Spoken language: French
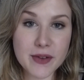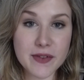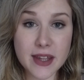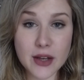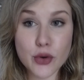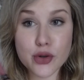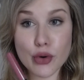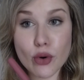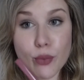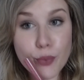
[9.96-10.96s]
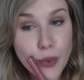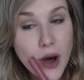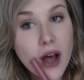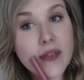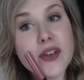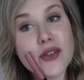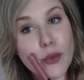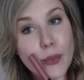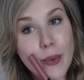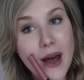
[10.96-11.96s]
de mes vidéos je le porte et
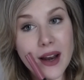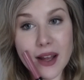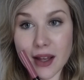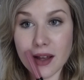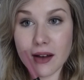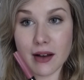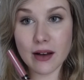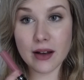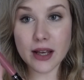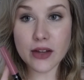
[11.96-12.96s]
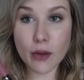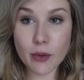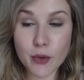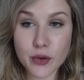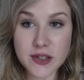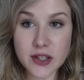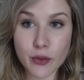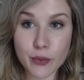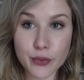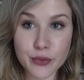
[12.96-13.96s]
j'en parle euh, énormément aussi
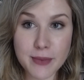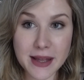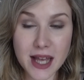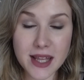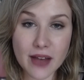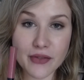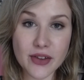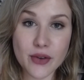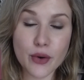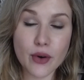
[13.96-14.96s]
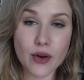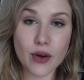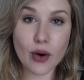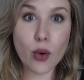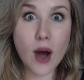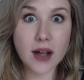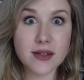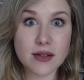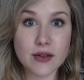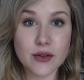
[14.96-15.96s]
dans ma dernière vidéo euh, Awards
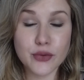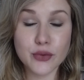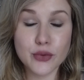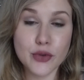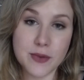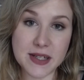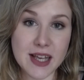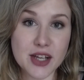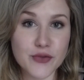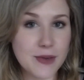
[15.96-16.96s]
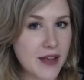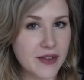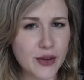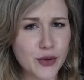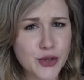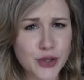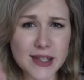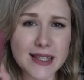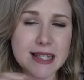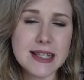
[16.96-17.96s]
euh, du coup 2016. Je vous mets la vidéo
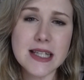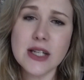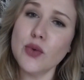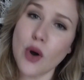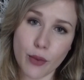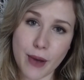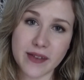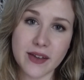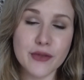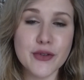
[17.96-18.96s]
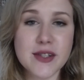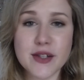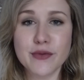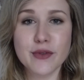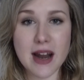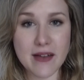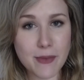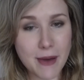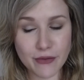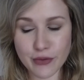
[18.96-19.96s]
juste ici ou en barre d'infos si vous ne
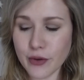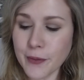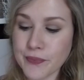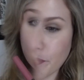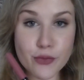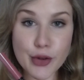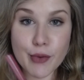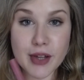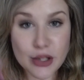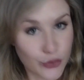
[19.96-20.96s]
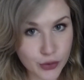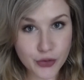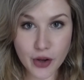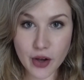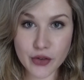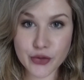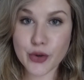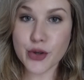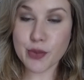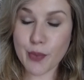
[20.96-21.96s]
l'avez pas vue. Et vous me demandez tout le temps ce
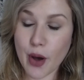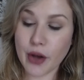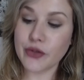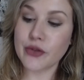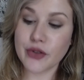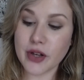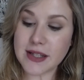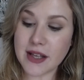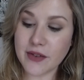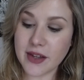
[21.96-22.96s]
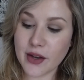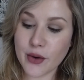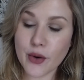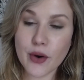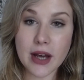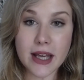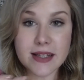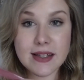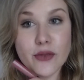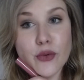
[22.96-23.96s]
que je porte dans ces vidéos
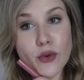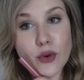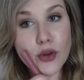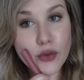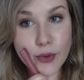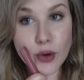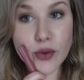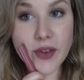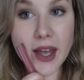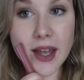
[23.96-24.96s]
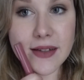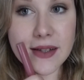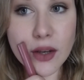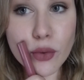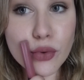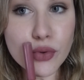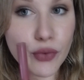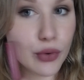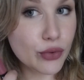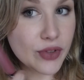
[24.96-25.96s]
et c'est donc le numéro 13 des rouges
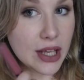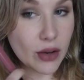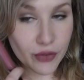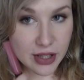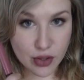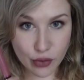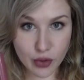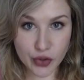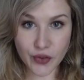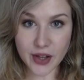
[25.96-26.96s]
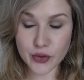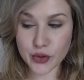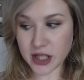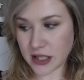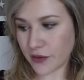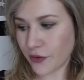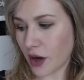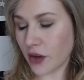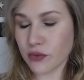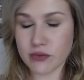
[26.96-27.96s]
veloutés en fait sans transfert de chez
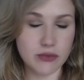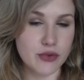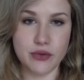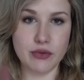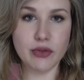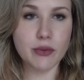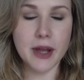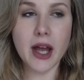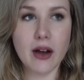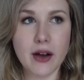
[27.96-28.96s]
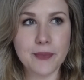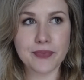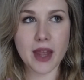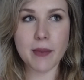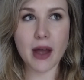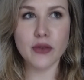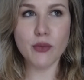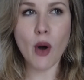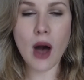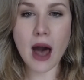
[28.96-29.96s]
Sephora donc je suis tombée
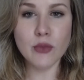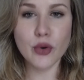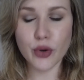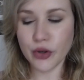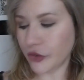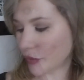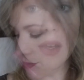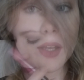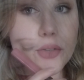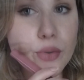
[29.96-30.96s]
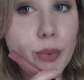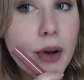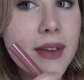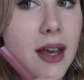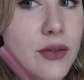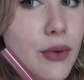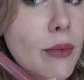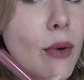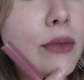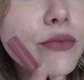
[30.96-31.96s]
éperdument amoureuse et je porte
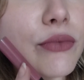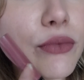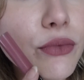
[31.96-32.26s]
actuellement